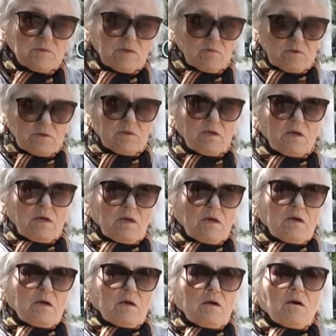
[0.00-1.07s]
Вот.
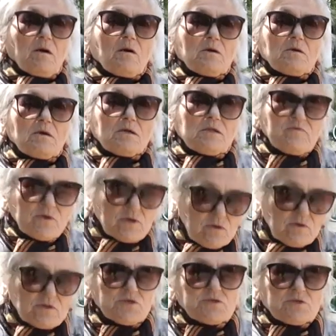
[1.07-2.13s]

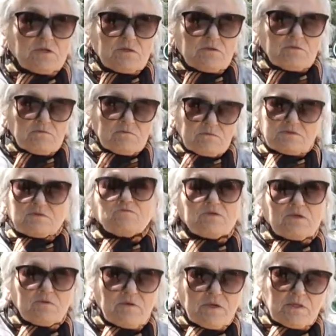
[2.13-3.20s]
Отвернется с
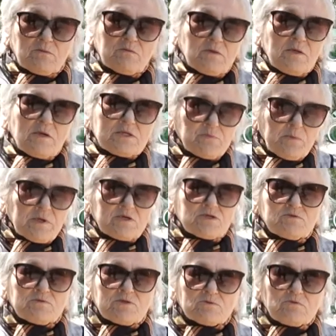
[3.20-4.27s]
автоматом,
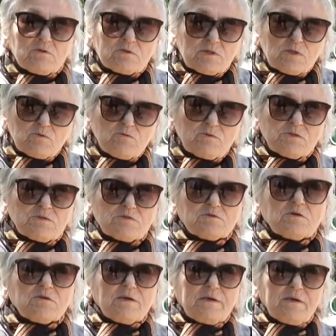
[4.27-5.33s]
спрашивает, сколько куриц.
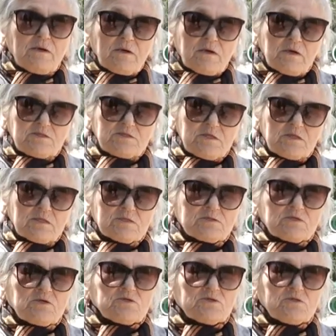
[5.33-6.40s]
Хозяйка
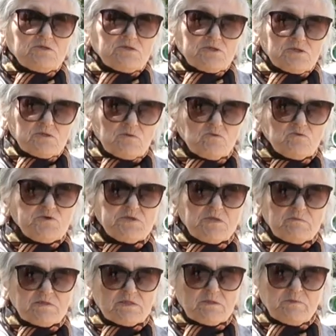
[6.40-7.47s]
скажет 10, ну
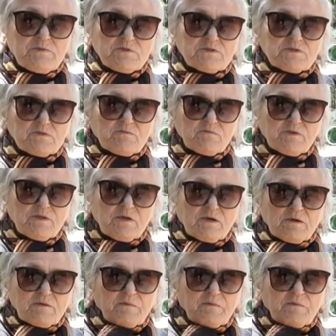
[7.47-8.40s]
7 запишем, вот так.